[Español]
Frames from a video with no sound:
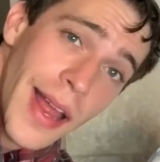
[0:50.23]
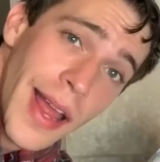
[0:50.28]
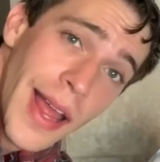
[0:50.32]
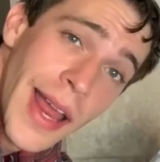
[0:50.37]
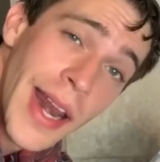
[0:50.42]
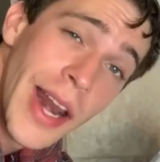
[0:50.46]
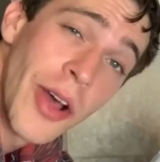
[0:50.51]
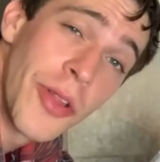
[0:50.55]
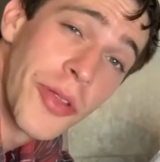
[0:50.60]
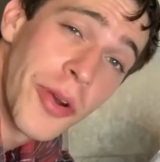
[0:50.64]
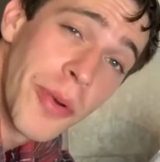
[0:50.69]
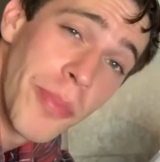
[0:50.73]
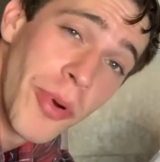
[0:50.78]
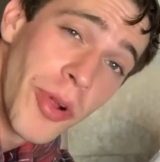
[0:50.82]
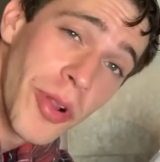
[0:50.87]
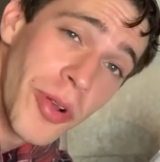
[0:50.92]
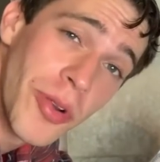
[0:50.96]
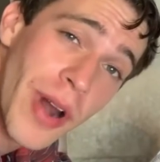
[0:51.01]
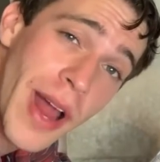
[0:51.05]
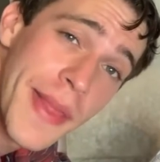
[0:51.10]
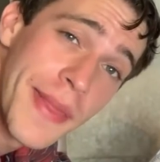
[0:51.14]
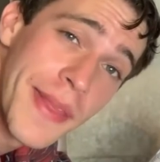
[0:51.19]
En otro bowl
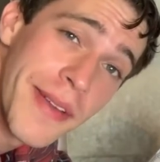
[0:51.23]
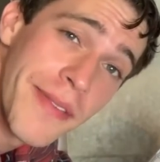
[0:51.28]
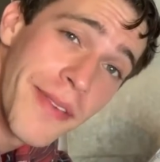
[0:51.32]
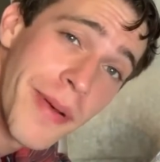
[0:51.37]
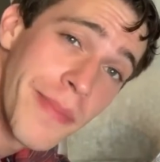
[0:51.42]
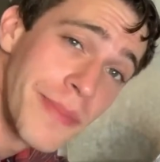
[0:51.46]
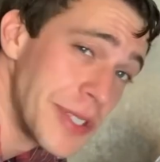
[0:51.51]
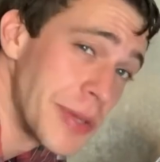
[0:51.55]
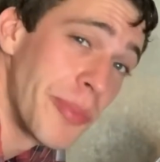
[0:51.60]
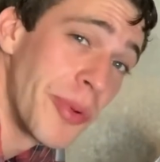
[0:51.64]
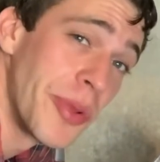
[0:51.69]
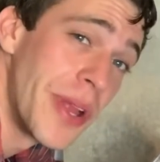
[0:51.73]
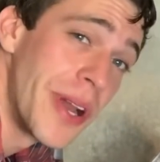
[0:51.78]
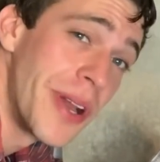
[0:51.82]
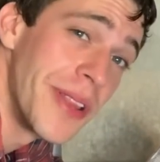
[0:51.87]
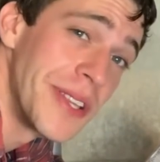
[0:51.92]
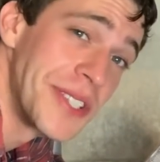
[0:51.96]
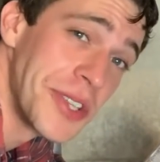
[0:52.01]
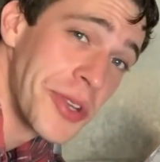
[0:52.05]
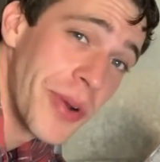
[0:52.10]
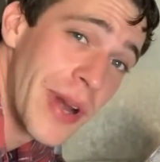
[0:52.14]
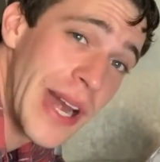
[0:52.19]
grande vamos a poner
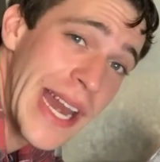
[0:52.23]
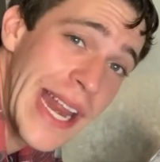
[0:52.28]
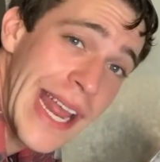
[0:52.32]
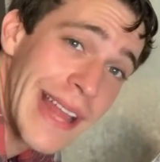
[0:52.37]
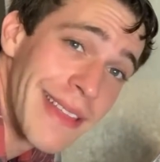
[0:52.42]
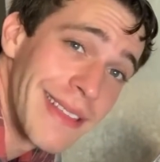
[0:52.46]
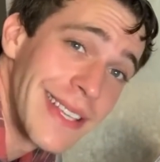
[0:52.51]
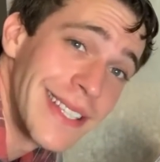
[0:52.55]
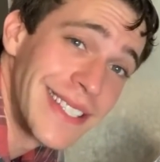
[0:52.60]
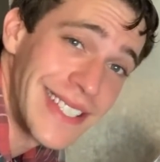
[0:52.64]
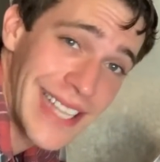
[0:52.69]
los ingredientes